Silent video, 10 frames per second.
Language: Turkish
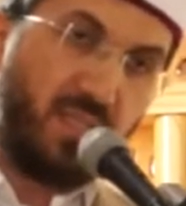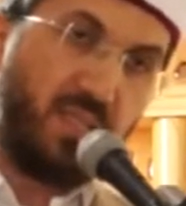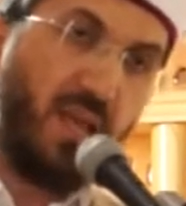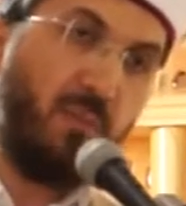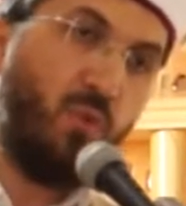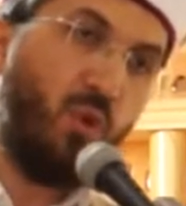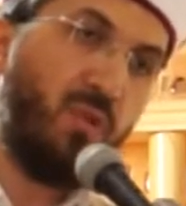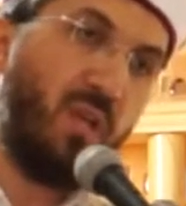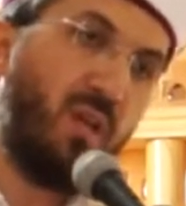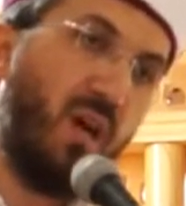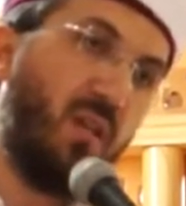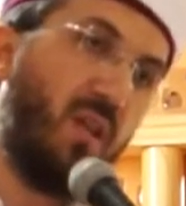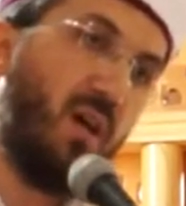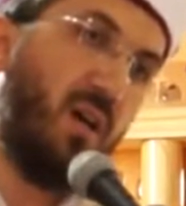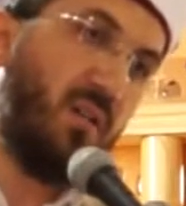İslam onları
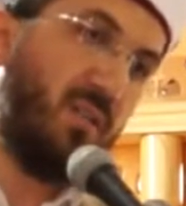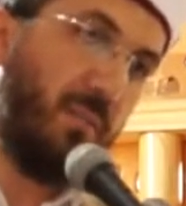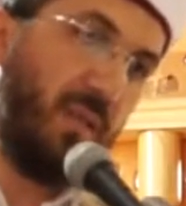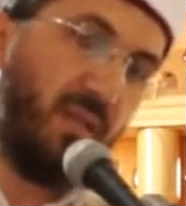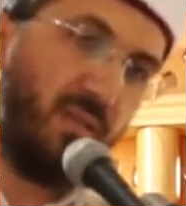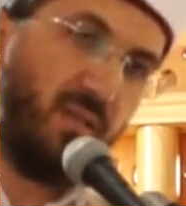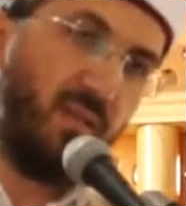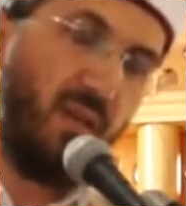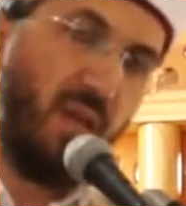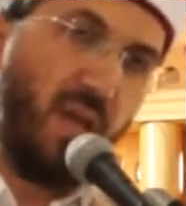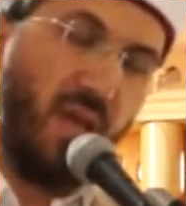Allah'a nispet etti.